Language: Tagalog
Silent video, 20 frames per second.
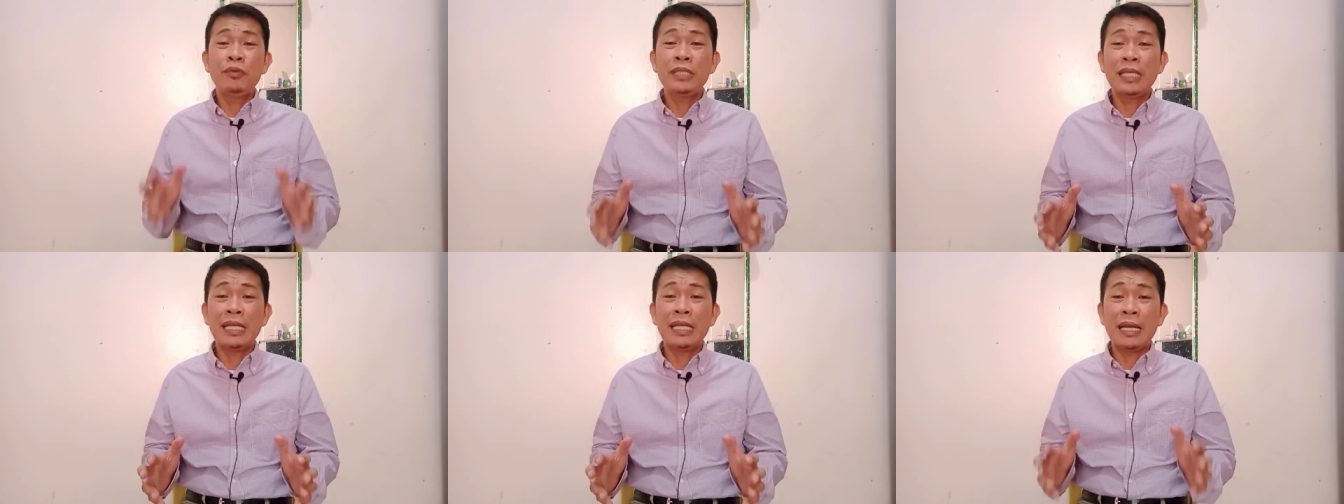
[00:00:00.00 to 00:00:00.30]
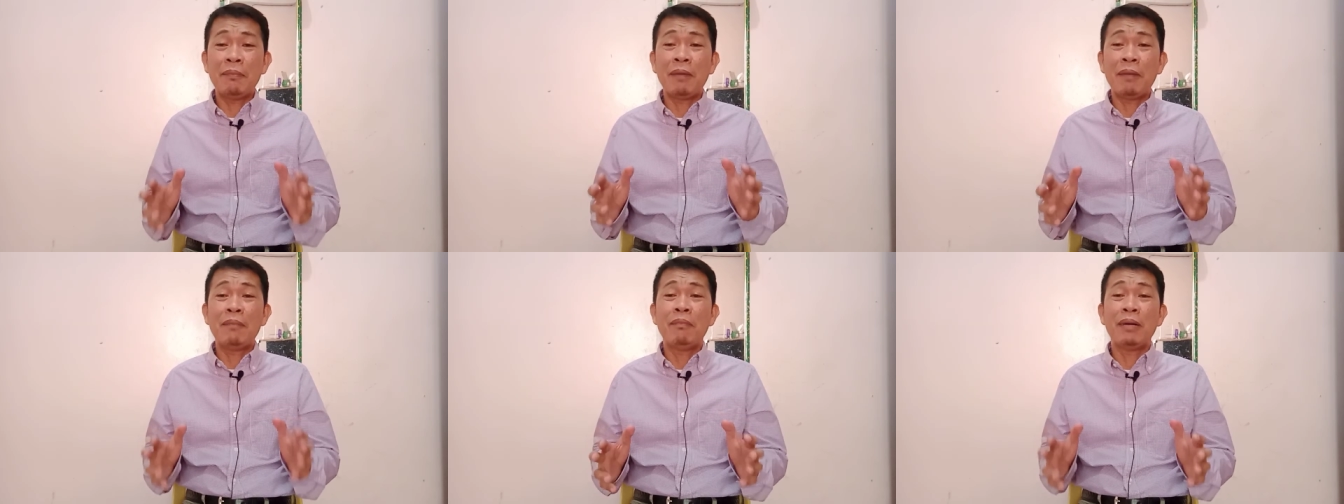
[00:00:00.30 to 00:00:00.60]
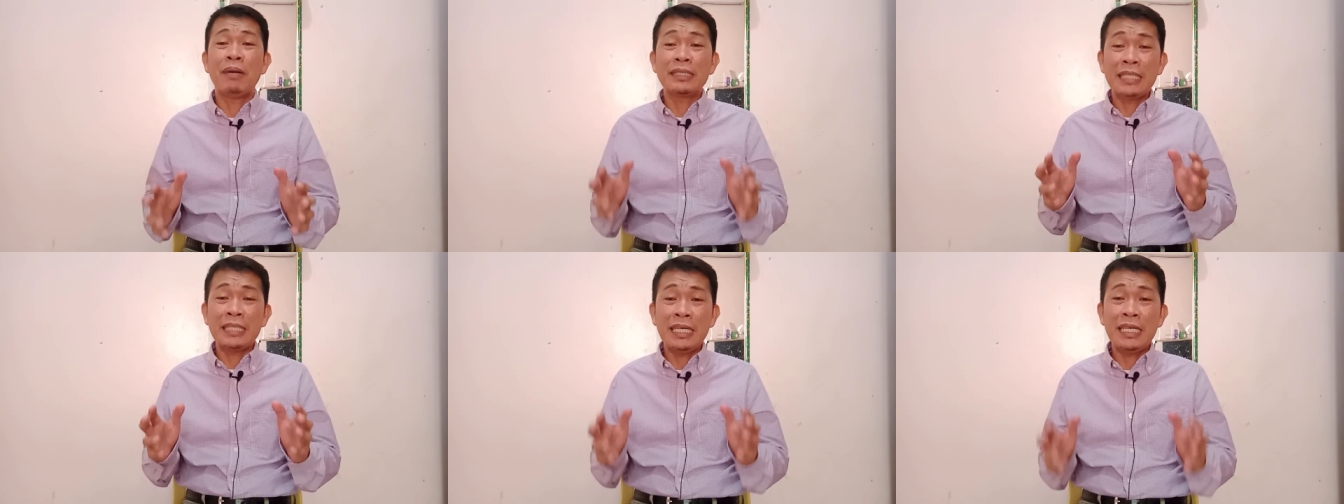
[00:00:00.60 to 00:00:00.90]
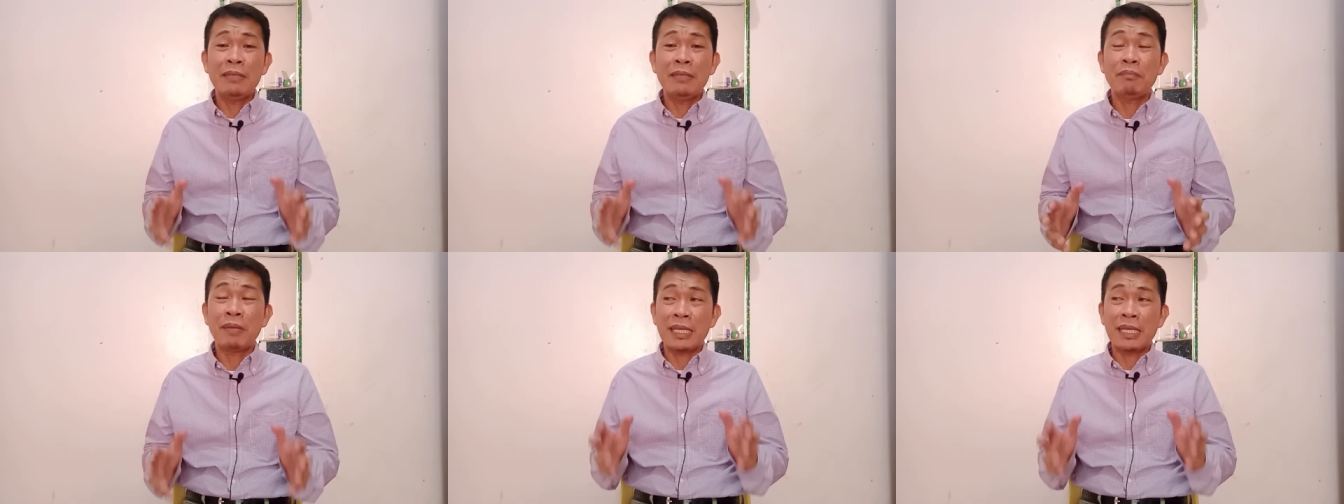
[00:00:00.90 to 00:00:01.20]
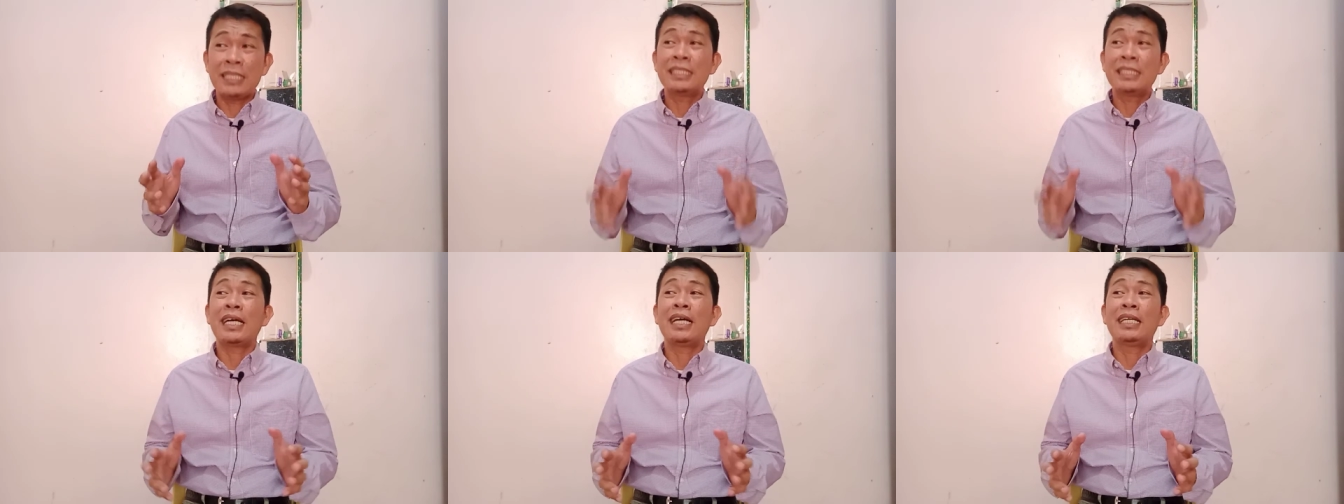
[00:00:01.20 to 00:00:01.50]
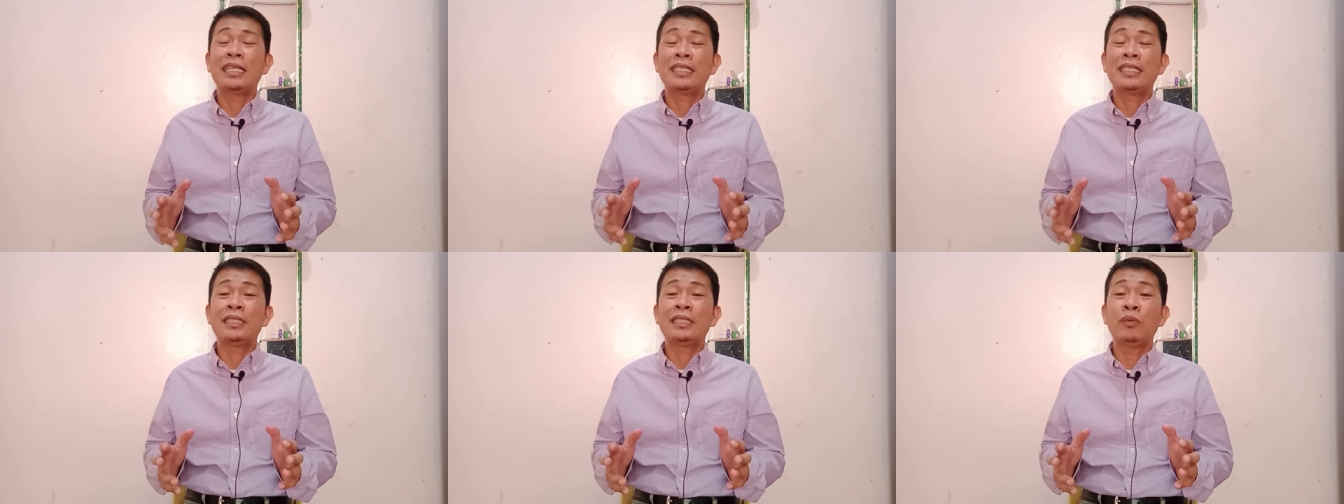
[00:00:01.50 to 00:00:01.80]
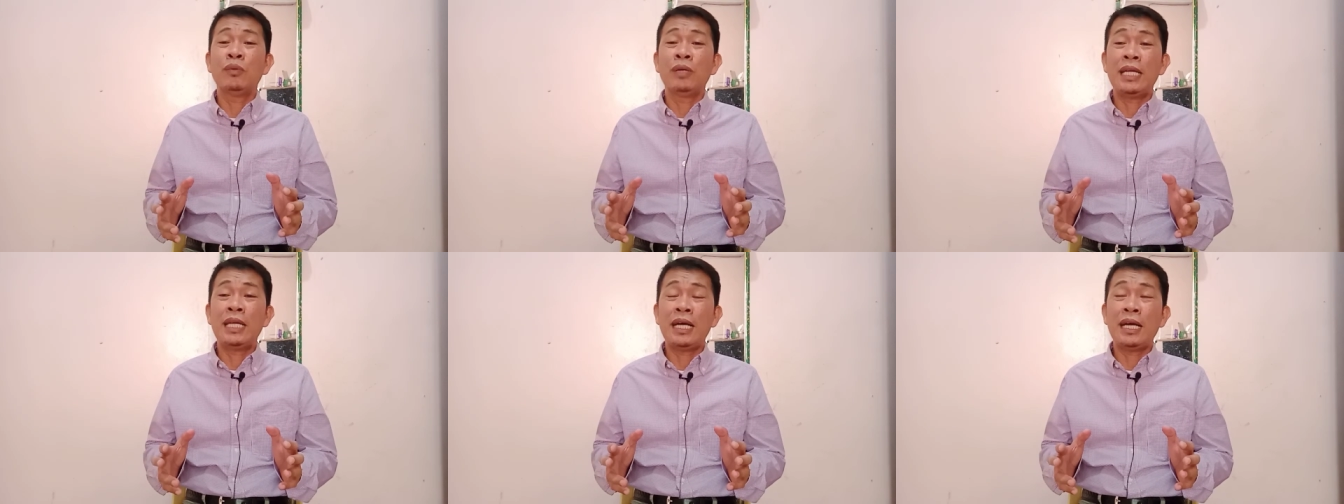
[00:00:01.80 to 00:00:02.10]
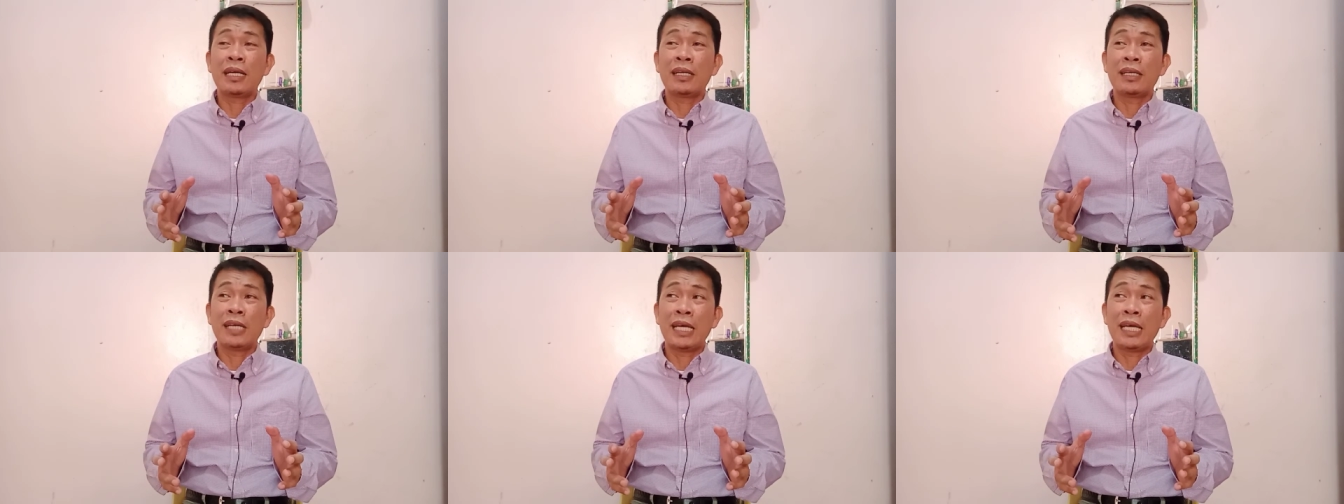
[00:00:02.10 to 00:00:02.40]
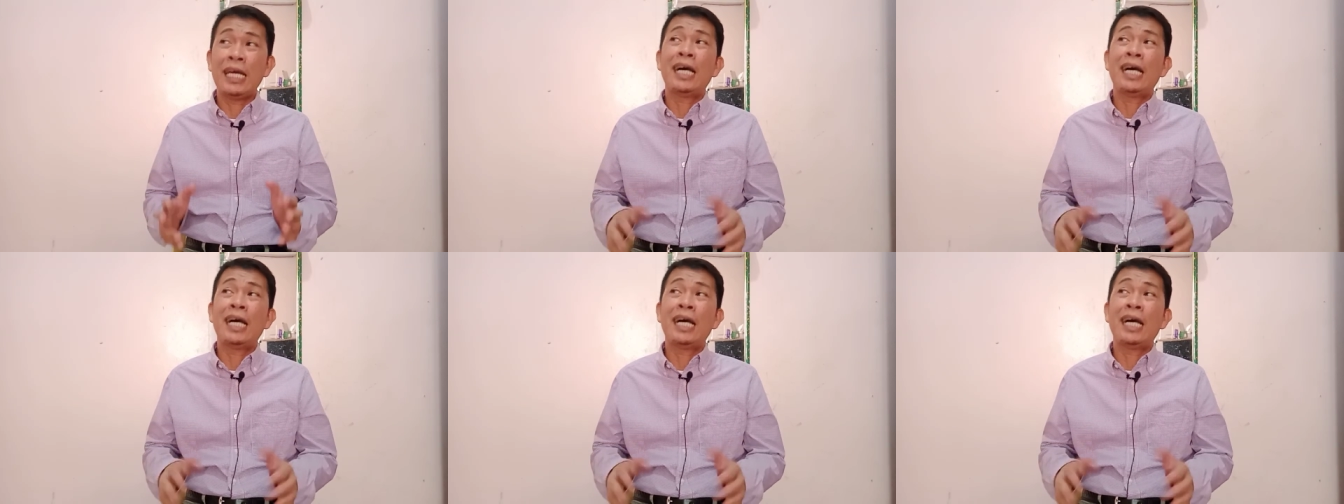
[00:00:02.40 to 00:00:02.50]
po nila babatiin pag isa ka ng tiwalaan.